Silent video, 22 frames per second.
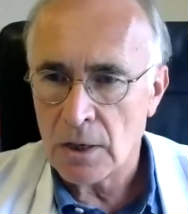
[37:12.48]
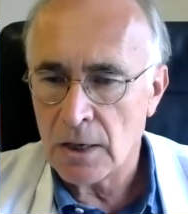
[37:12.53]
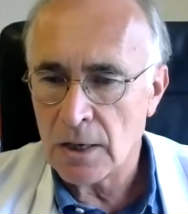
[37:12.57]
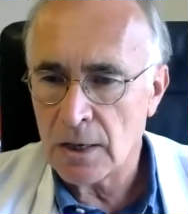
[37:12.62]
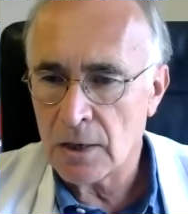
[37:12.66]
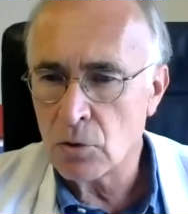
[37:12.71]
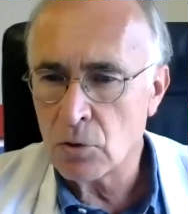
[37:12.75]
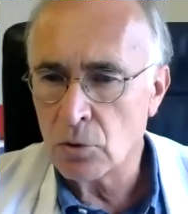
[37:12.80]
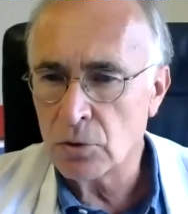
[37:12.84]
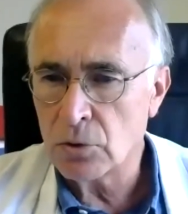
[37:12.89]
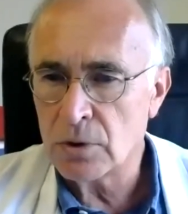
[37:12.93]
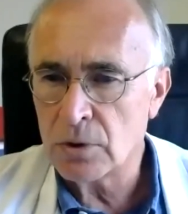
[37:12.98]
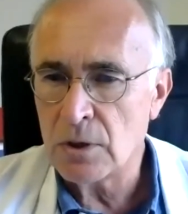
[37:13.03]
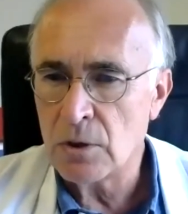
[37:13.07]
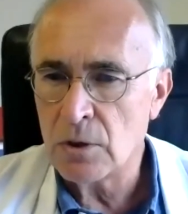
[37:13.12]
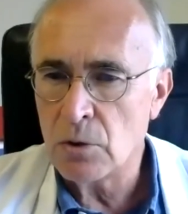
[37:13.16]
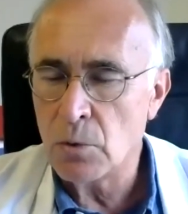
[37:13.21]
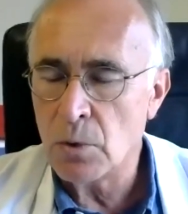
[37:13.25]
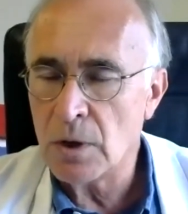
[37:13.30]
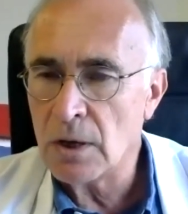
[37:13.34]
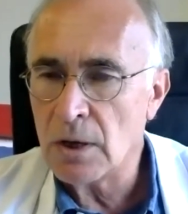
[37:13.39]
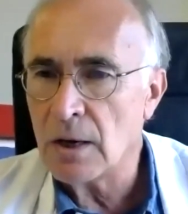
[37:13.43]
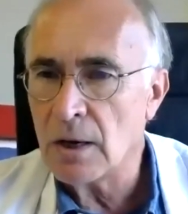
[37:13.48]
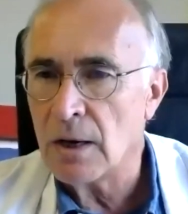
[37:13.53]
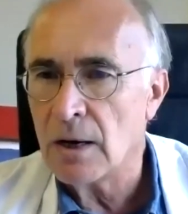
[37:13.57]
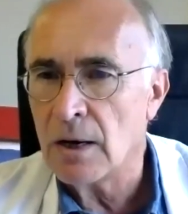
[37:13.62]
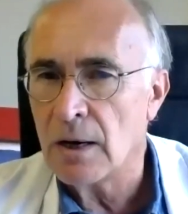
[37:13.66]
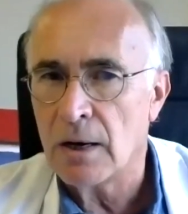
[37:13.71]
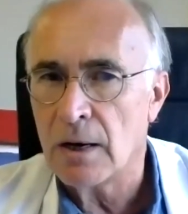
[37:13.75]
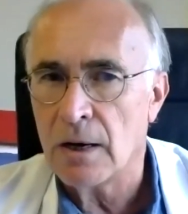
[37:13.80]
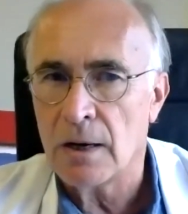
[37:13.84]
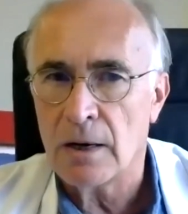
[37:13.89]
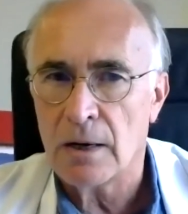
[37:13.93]
et continuer
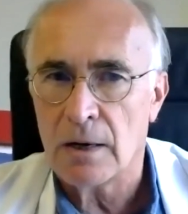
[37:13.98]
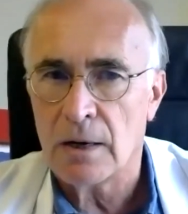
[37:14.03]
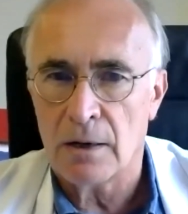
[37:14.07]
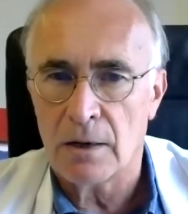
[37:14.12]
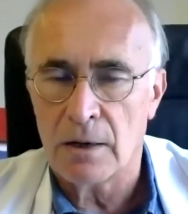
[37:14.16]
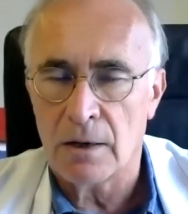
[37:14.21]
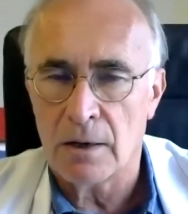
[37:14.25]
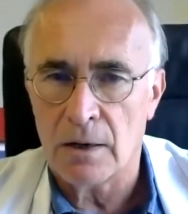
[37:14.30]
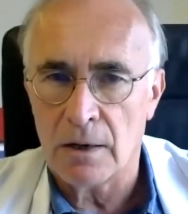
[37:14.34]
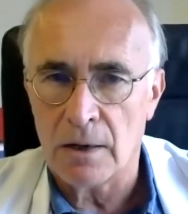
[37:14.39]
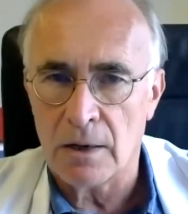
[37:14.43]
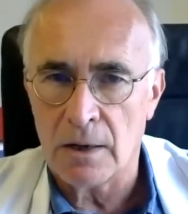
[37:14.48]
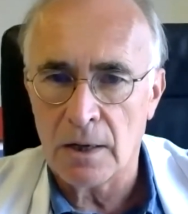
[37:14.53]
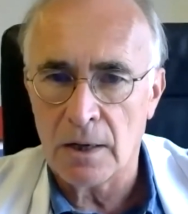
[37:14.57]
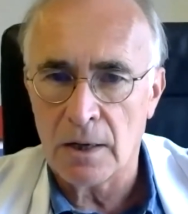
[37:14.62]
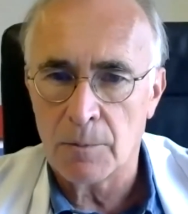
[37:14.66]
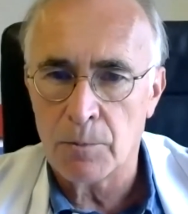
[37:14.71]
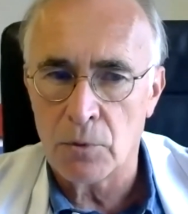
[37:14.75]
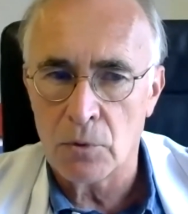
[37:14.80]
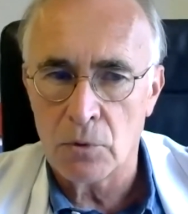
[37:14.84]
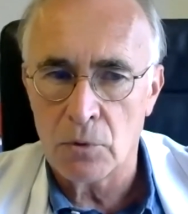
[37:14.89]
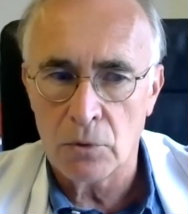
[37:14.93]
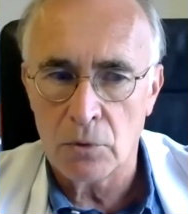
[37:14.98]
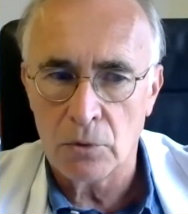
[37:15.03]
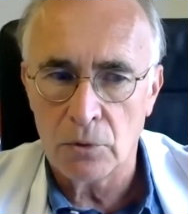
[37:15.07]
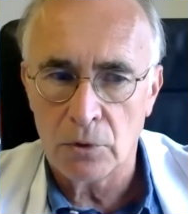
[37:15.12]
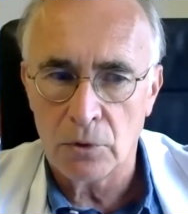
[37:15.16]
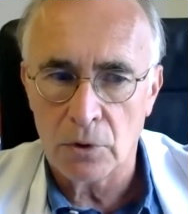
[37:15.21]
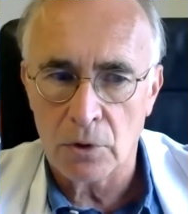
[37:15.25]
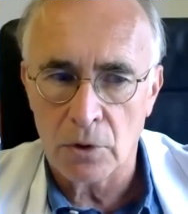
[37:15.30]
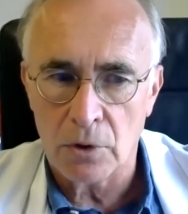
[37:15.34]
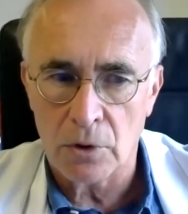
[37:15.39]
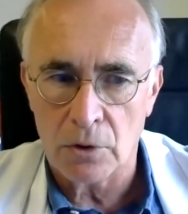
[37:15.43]
à,
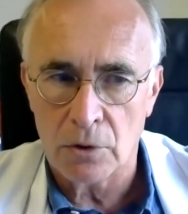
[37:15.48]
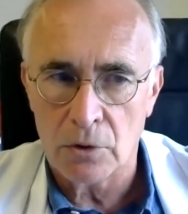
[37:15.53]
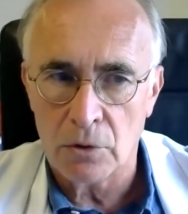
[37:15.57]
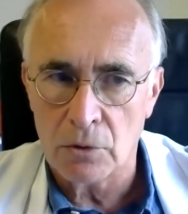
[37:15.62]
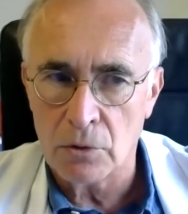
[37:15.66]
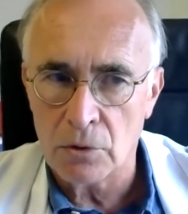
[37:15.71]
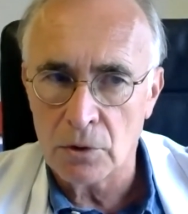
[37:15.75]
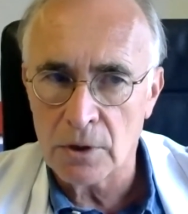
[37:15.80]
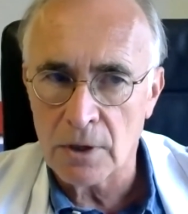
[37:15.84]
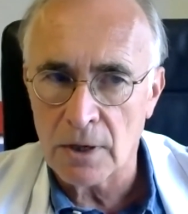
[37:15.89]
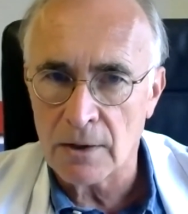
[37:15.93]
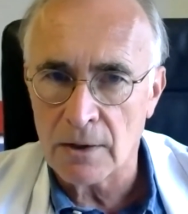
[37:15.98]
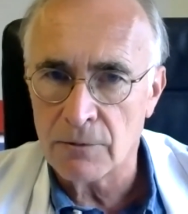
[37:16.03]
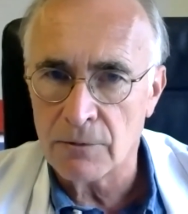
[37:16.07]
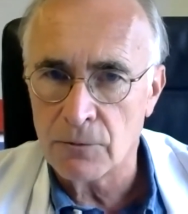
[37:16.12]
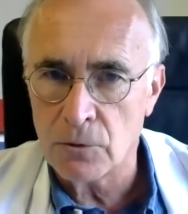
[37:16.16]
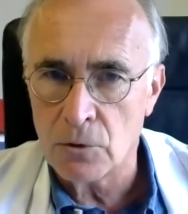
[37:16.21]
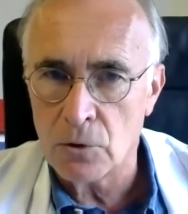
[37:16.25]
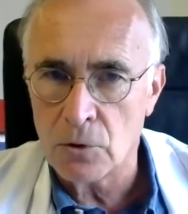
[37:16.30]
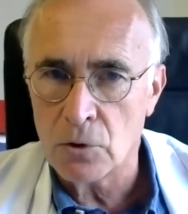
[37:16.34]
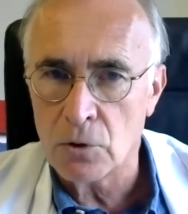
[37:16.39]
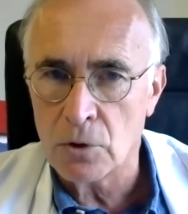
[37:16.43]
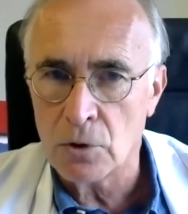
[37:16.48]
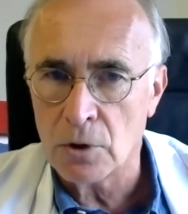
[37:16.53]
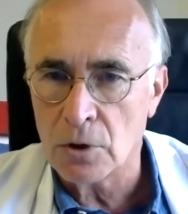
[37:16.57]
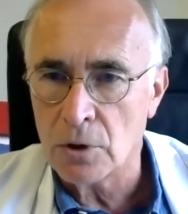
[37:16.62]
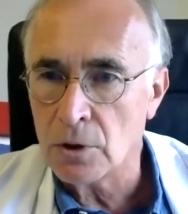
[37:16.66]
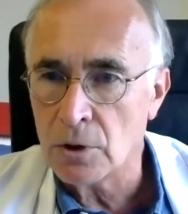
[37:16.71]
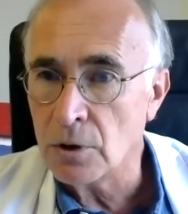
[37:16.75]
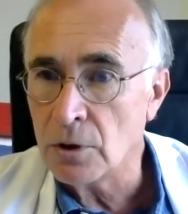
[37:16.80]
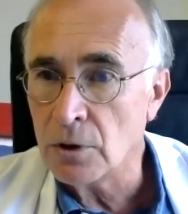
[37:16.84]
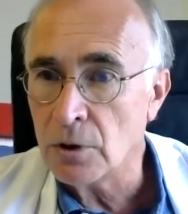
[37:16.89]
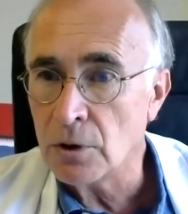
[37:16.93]
répondre donc à vos
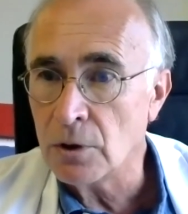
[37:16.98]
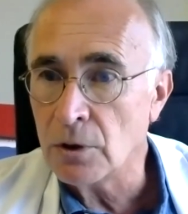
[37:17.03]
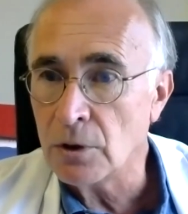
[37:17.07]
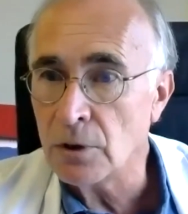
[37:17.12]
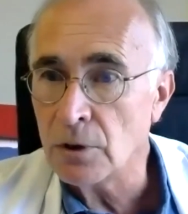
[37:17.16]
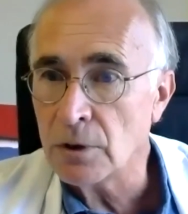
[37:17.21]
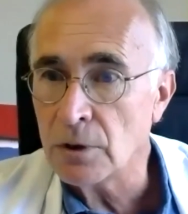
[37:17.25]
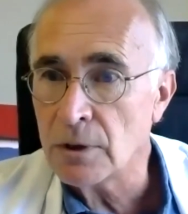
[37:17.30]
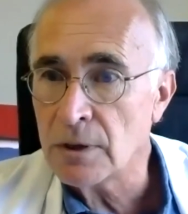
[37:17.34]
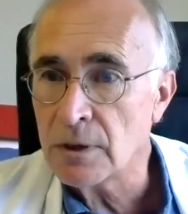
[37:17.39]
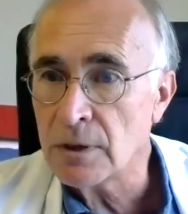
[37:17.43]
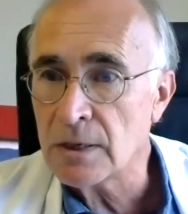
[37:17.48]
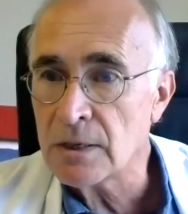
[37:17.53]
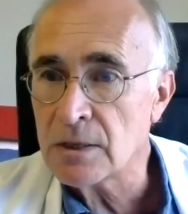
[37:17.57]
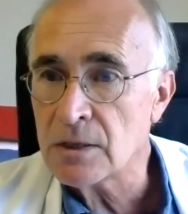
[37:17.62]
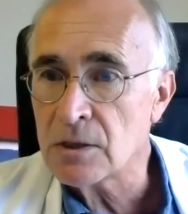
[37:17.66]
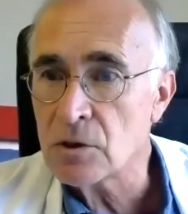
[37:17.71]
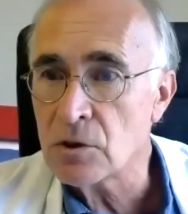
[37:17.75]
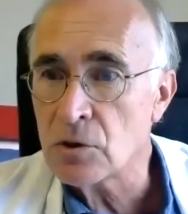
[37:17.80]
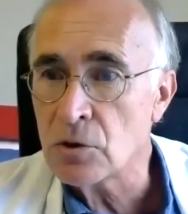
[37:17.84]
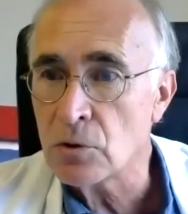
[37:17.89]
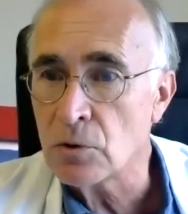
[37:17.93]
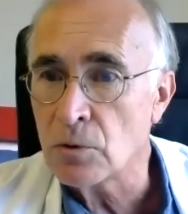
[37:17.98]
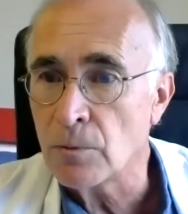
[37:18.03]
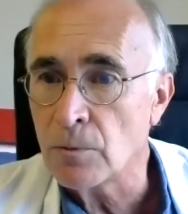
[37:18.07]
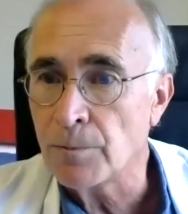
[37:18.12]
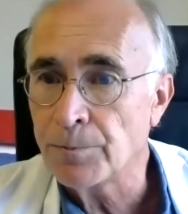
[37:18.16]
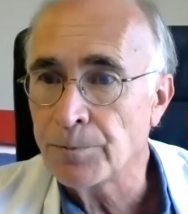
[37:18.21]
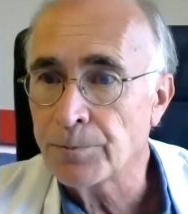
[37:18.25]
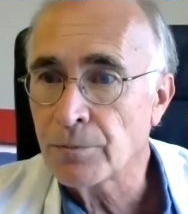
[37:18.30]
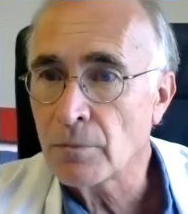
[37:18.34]
euh, questions.